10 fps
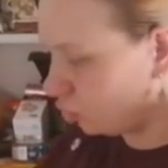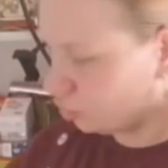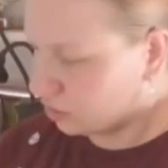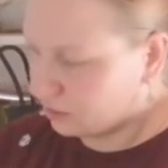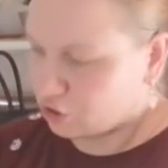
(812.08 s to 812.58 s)

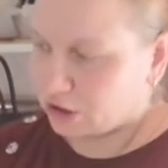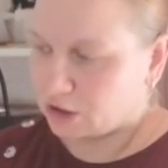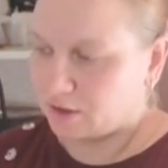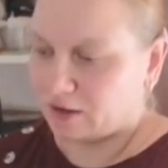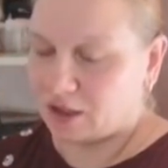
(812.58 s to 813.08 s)
бульон, девочки,
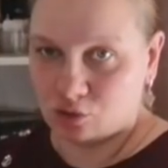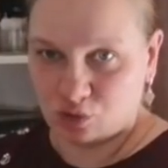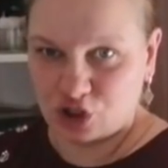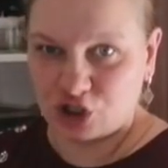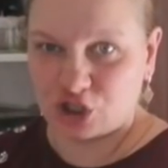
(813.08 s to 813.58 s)
отливала.
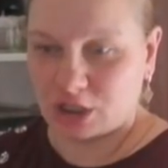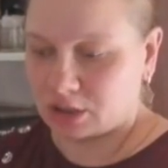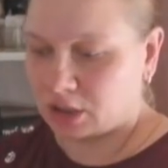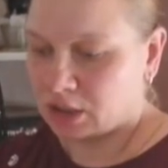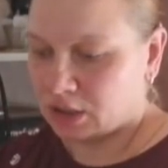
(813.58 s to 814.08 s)
Он очень
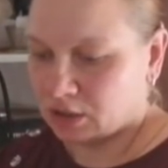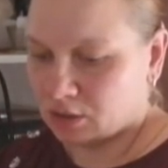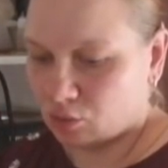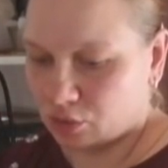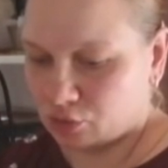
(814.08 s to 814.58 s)
жирный.
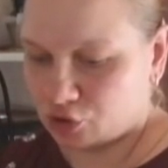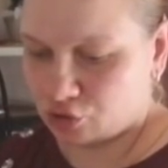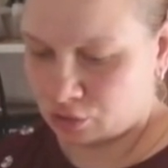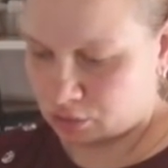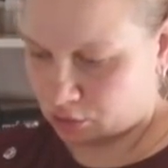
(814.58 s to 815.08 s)
Ой, он
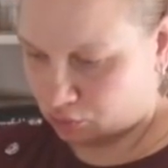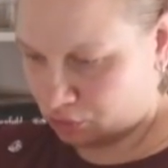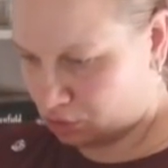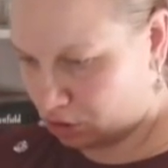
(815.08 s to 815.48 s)
еще такой